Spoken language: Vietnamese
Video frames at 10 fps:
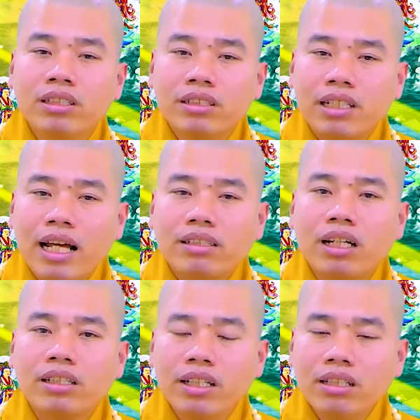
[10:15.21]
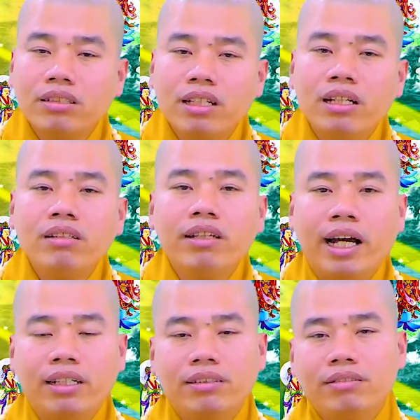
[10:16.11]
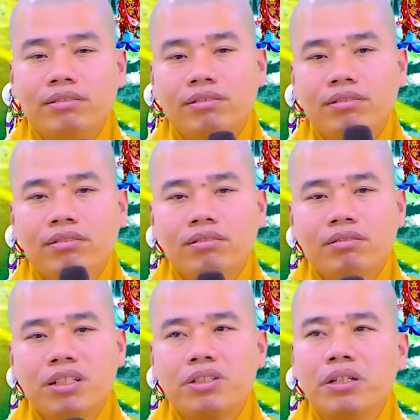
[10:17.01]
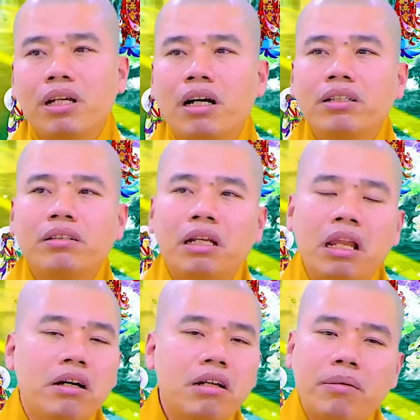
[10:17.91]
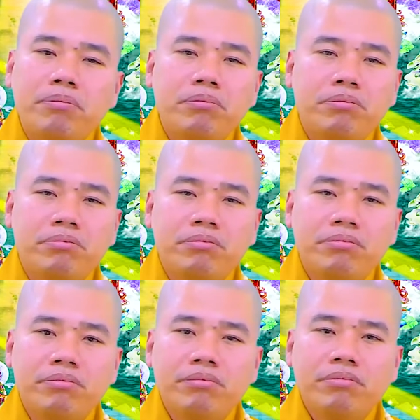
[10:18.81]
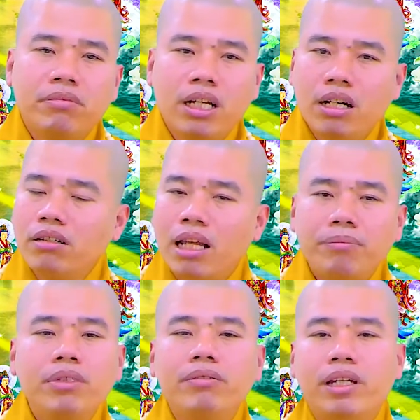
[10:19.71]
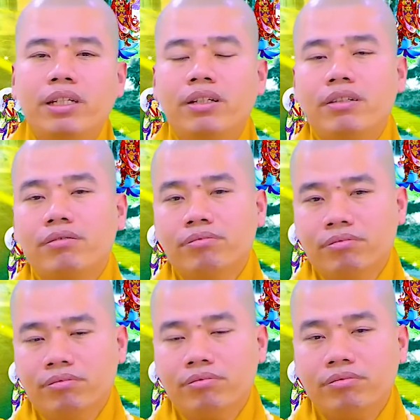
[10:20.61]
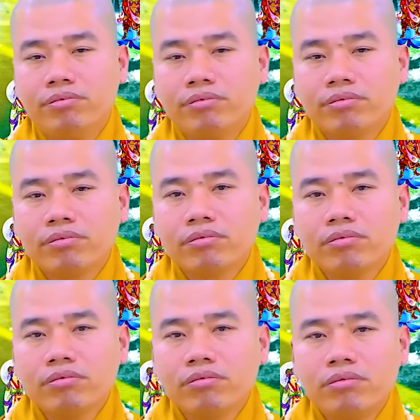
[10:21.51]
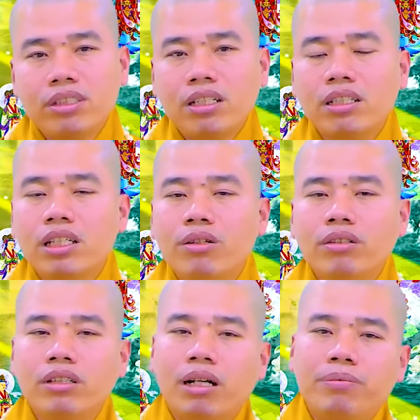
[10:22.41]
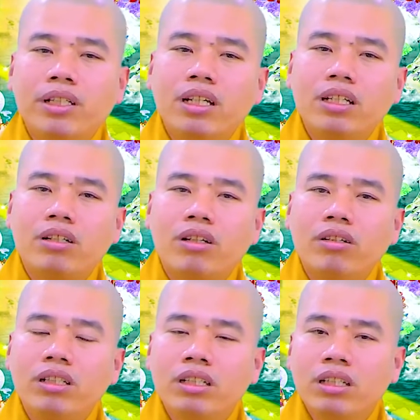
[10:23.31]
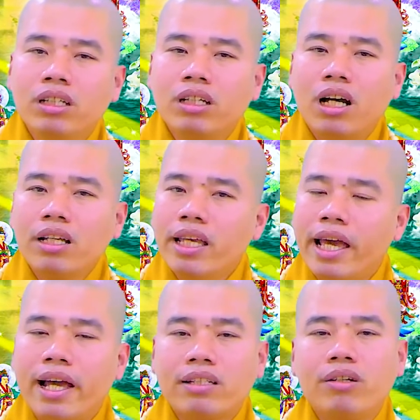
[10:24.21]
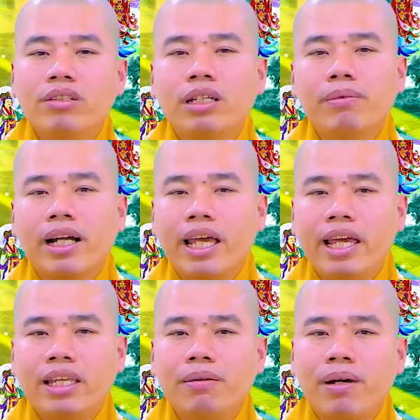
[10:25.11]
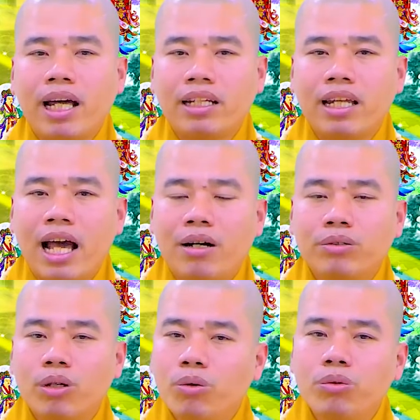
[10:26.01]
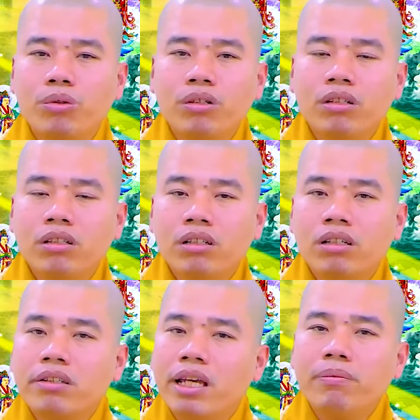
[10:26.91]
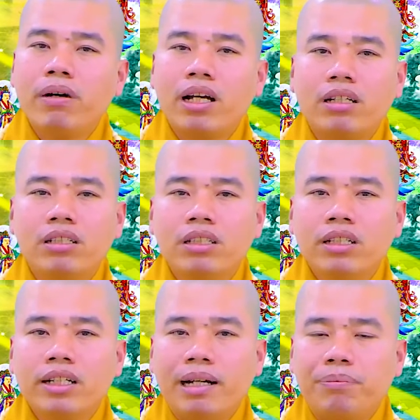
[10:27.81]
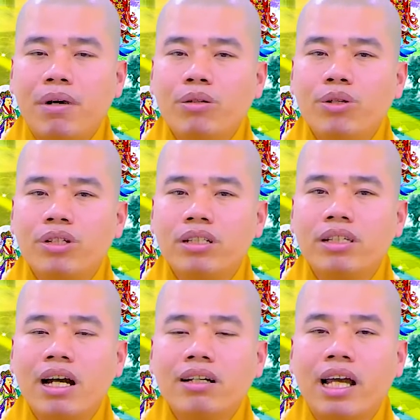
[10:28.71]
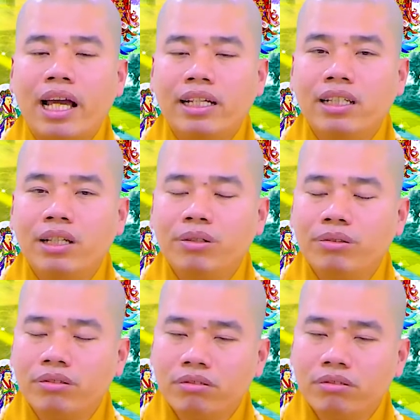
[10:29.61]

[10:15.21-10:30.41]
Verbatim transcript: xác thực nhất để hướng dẫn nên sự lợi ích này lớn lắm lớn lắm đấy quý vị ừ. rất là nhiều người gặp những đức họ nói ở nhà thôi vậy mà nghe vậy mà hành đạo tu vậy mà gặp bao nhiêu sự trở ngại đều